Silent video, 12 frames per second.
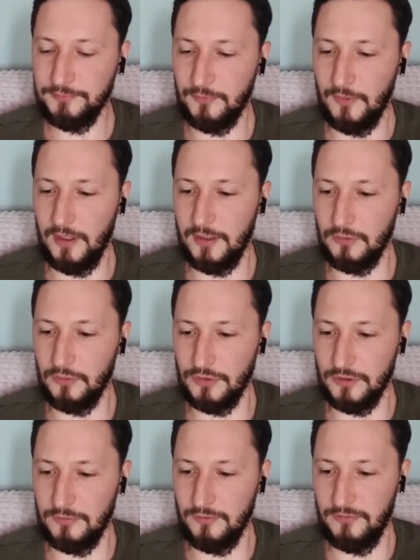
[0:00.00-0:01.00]
да,
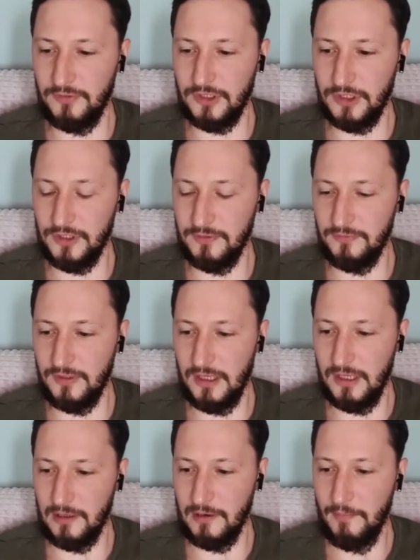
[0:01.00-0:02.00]
тоже выше, чем
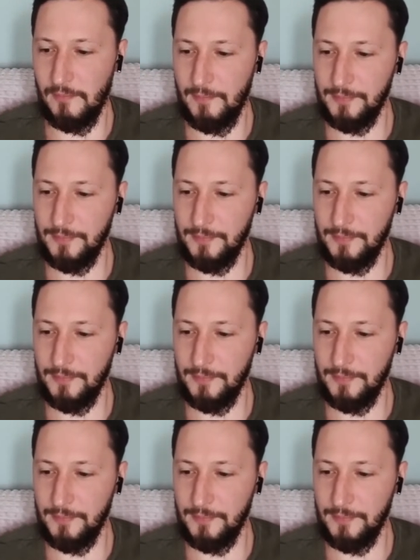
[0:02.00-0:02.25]
Венера.